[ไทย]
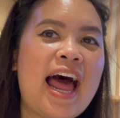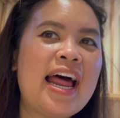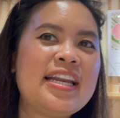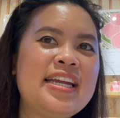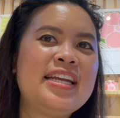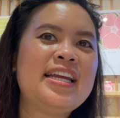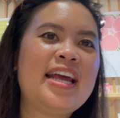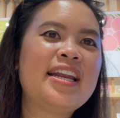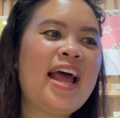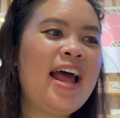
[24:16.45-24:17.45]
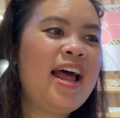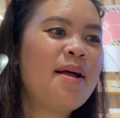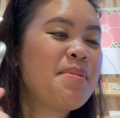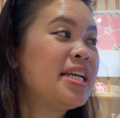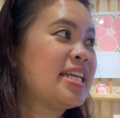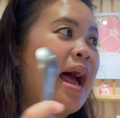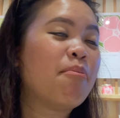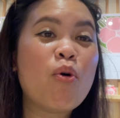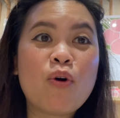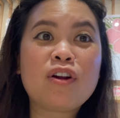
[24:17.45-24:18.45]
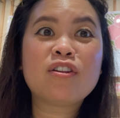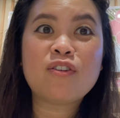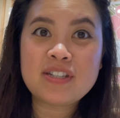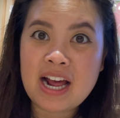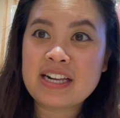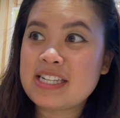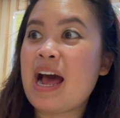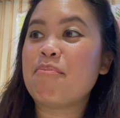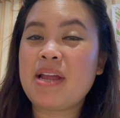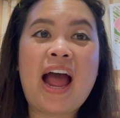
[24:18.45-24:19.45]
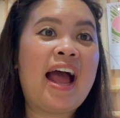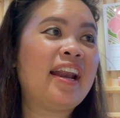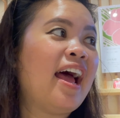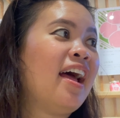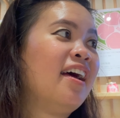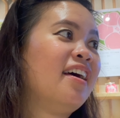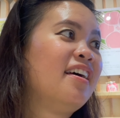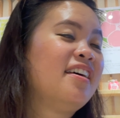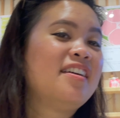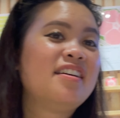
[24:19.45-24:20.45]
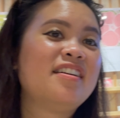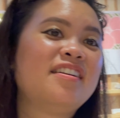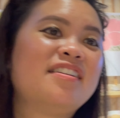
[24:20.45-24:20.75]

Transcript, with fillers: ร้านนี้เนี่ยถ้ามี3 คนก็ต้องสั่ง3 อย่างนะใช่จะเป็น